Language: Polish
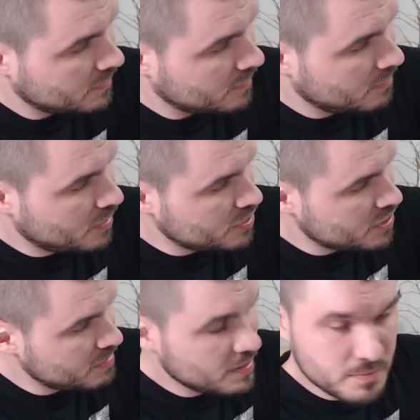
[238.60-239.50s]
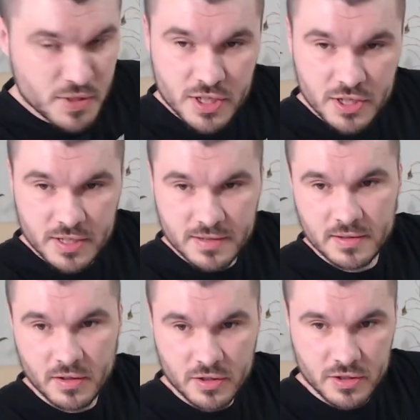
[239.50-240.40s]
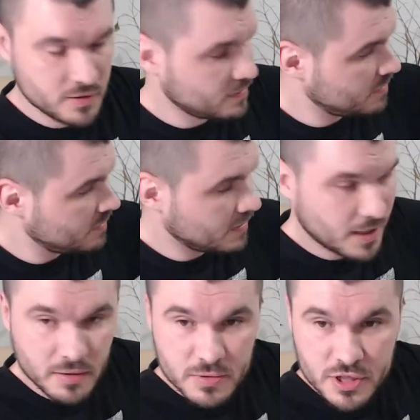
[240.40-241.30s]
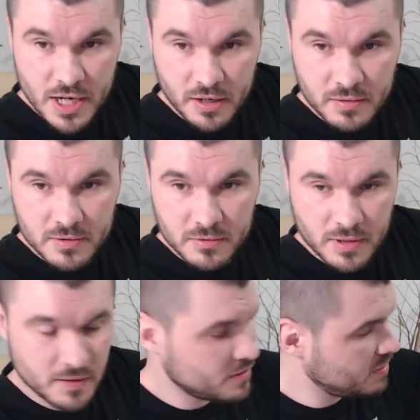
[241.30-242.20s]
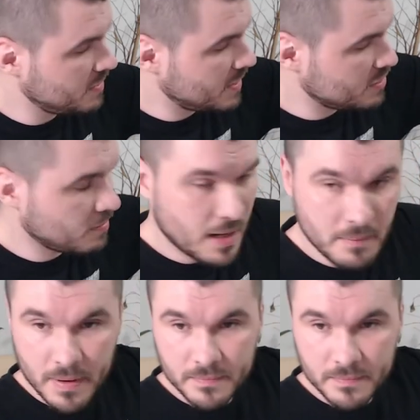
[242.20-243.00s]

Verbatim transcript: możemy przycisnąć taką szczęką, co tutaj widzimy, naszą lampę.